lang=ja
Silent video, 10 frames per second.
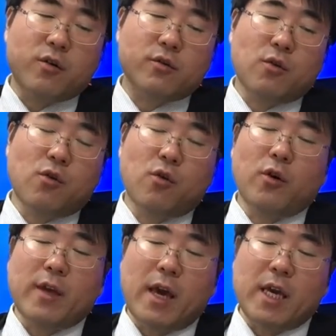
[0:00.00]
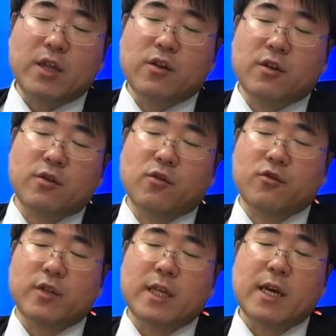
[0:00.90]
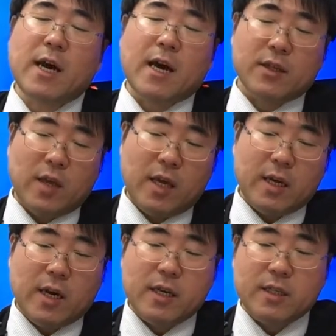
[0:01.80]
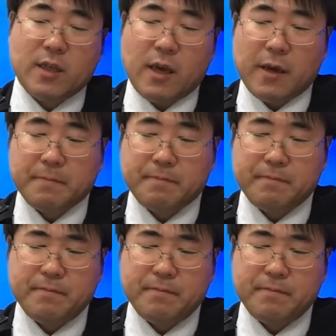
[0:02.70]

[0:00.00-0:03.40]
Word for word: 北の方で5つの国が展開して